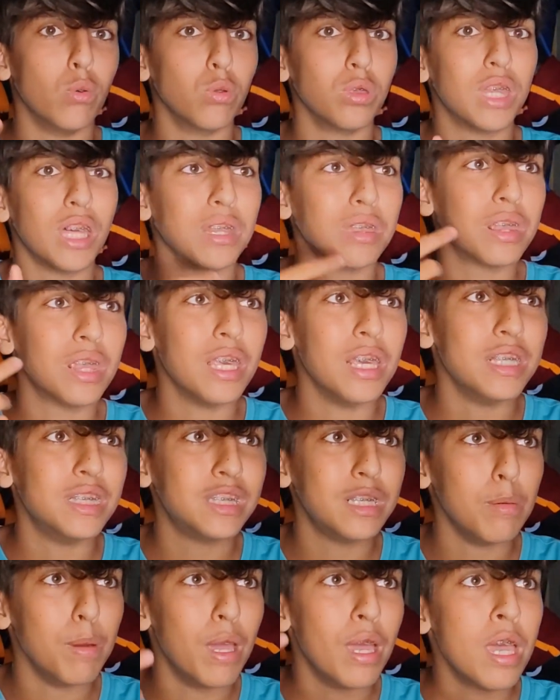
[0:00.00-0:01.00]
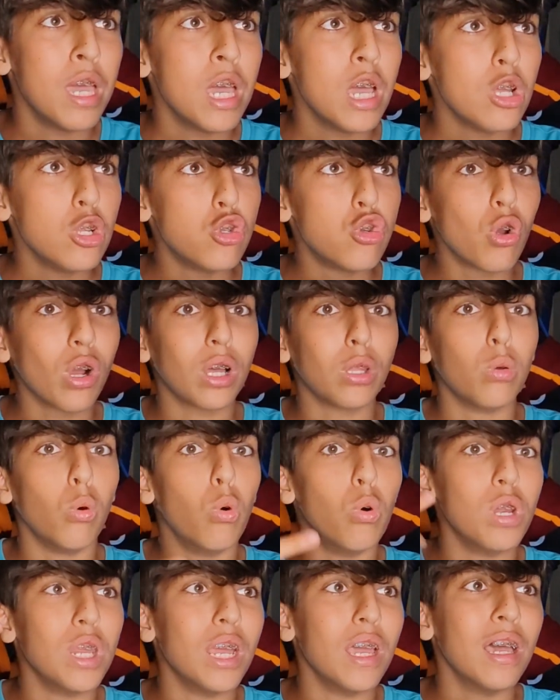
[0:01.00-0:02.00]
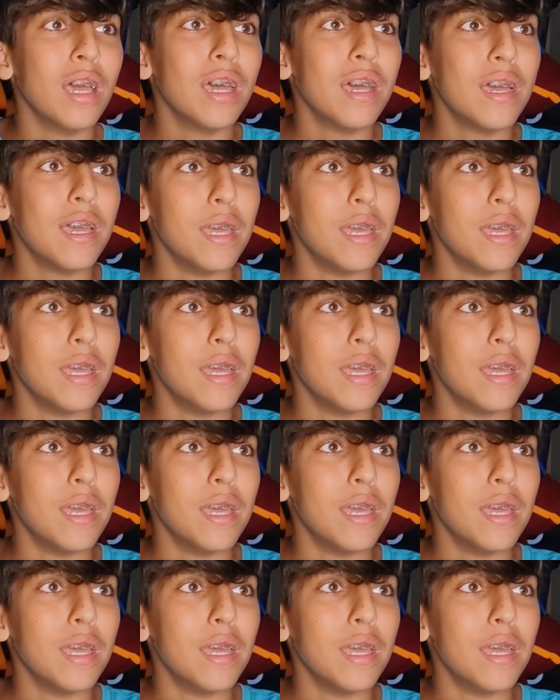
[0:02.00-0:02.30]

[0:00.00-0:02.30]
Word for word: con tantissimi giocatori